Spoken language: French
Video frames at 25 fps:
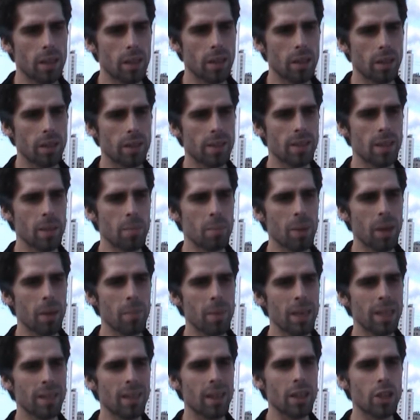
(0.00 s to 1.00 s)
euh, c'est
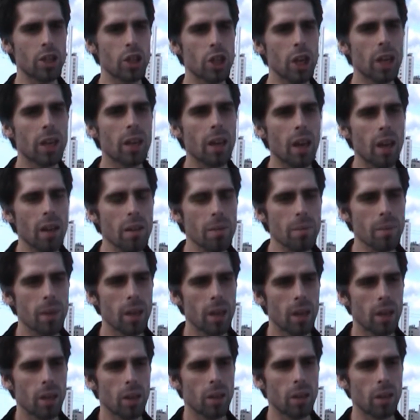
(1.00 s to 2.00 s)
permettre à chacun
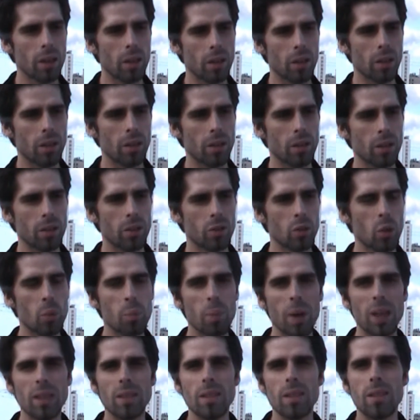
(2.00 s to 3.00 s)
euh, de
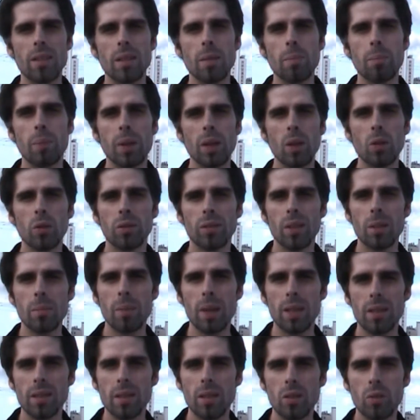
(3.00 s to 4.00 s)
participer au
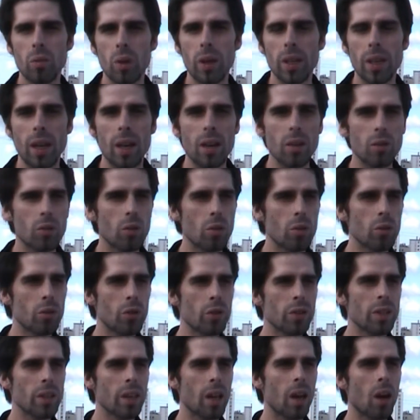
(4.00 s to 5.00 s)
débat citoyen, de lui
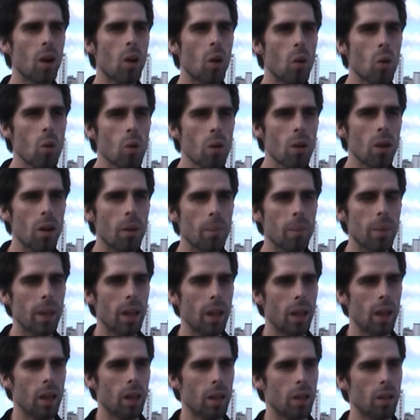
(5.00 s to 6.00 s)
donner un rôle
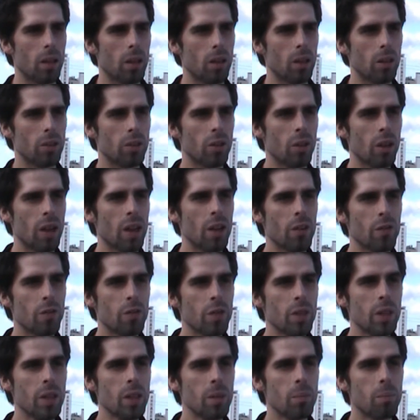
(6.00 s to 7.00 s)
euh, dans la
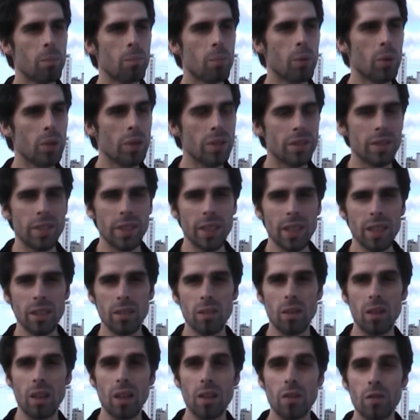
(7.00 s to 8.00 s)
vie politique,
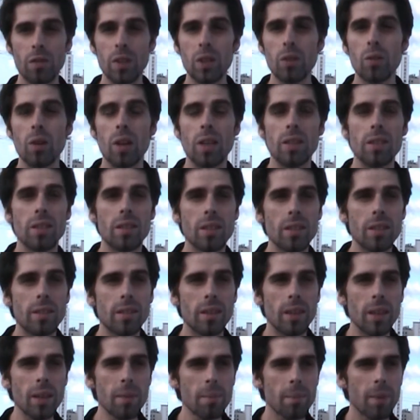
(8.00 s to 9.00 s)
dans la vie de la
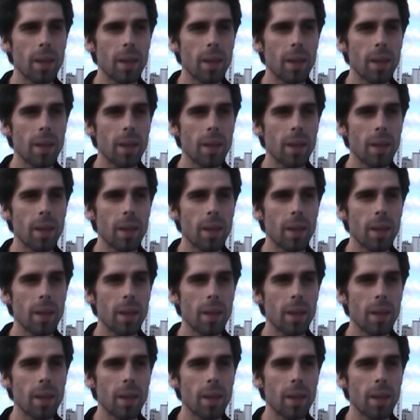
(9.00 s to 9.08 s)
cité.